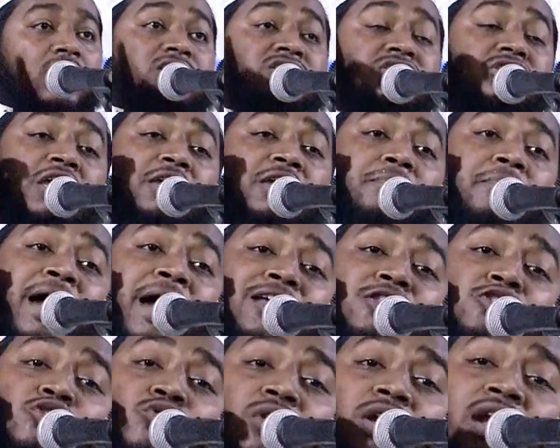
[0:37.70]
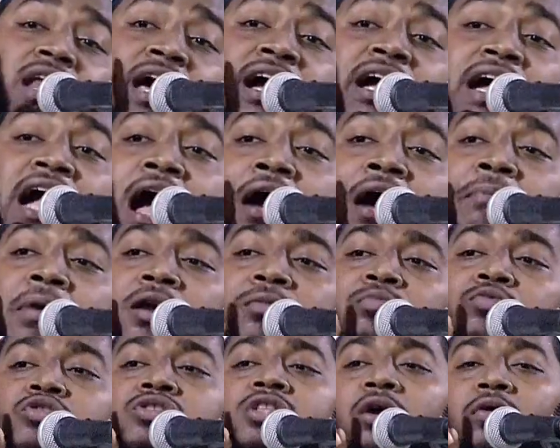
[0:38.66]
সেই বাইতুল্লাহ কাবার
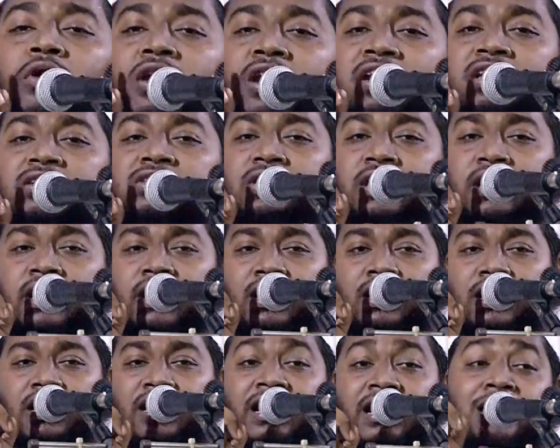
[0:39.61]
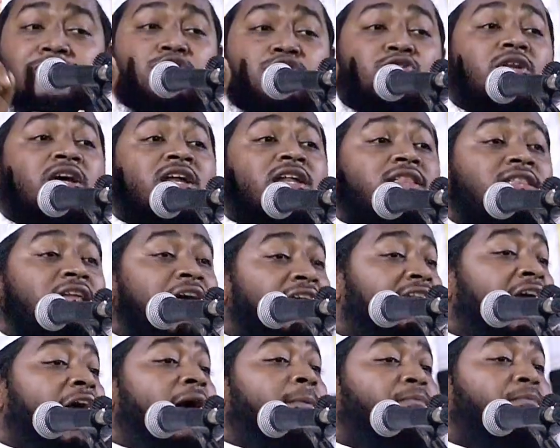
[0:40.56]
মুতাওয়াল্লি ছিলেন রাসুলের
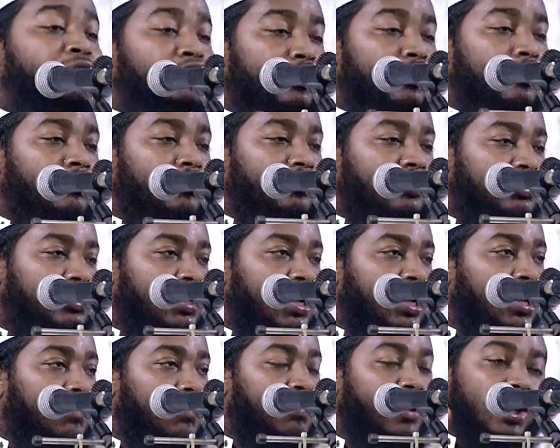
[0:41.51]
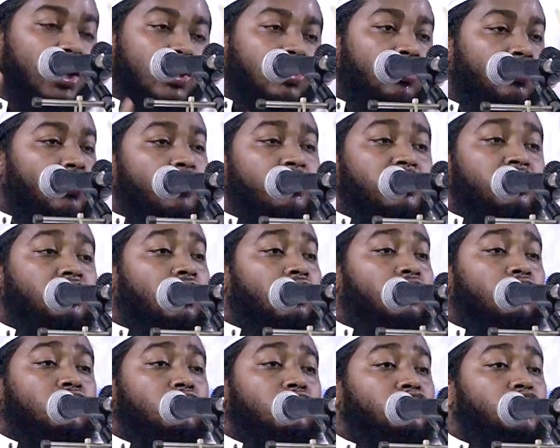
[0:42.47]
দাদা আব্দুল মুতালিব নবী
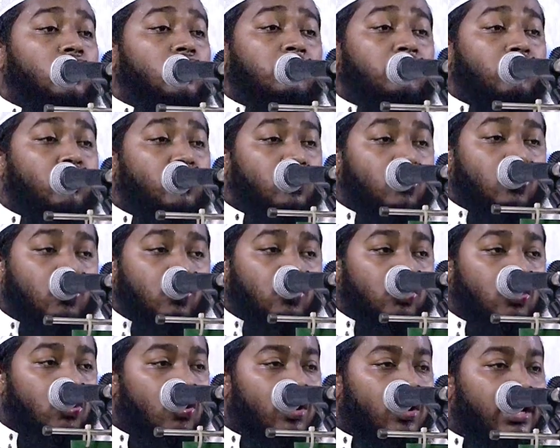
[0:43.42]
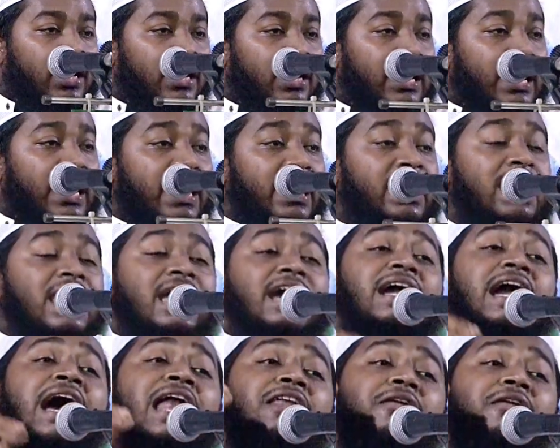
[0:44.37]
তখনও জন্মগ্রহণ করেন নাই
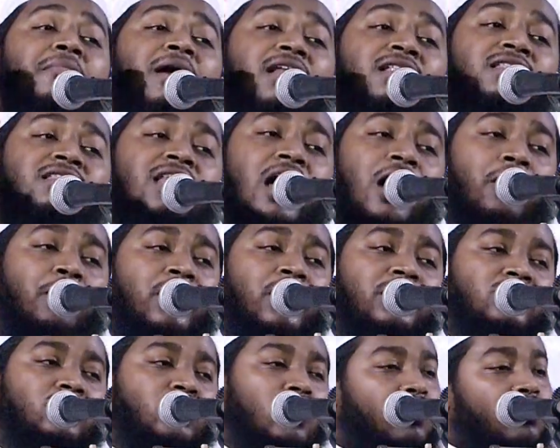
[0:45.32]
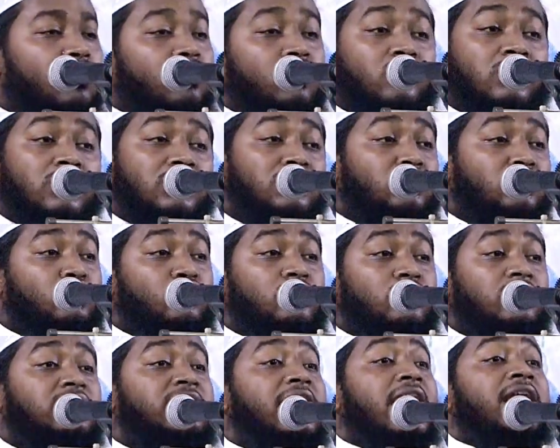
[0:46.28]
কালিমার দাওয়াত তখনও কিন্তু
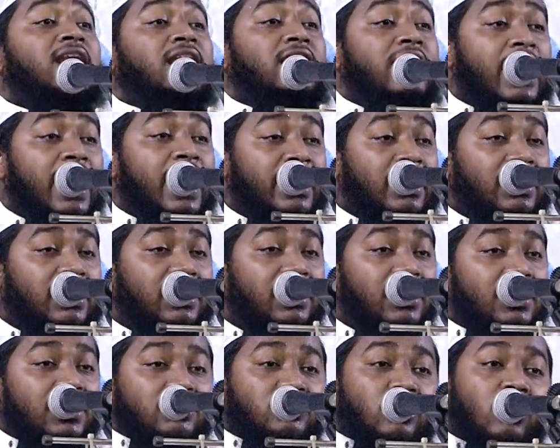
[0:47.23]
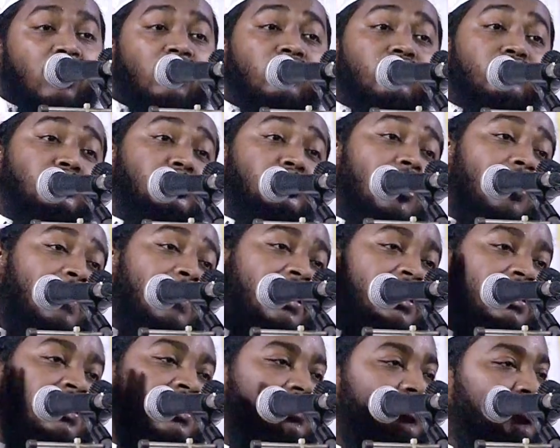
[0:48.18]
দেন নাই তখনও
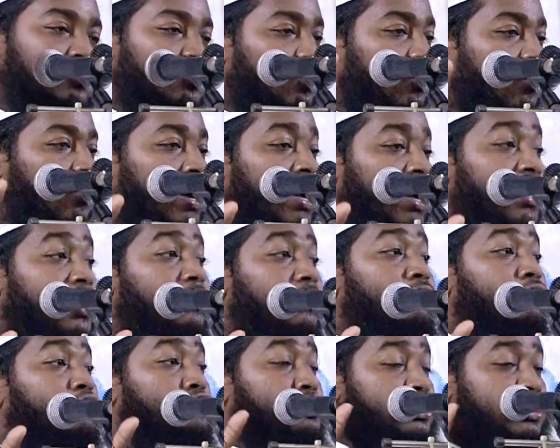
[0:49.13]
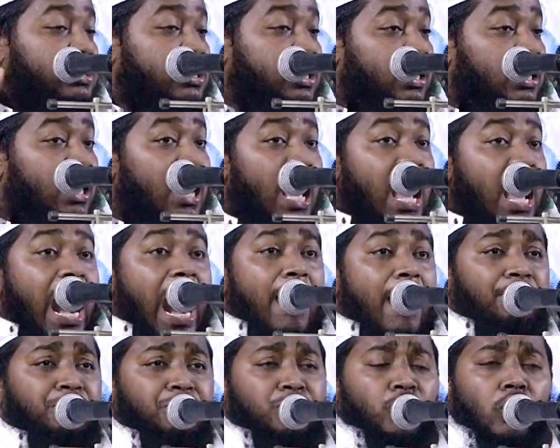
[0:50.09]
সবাই কিন্তু ওখানের মুশরিক
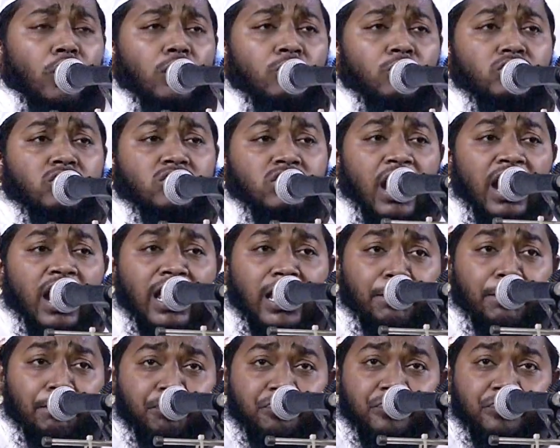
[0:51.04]
আব্দুল মুতালিব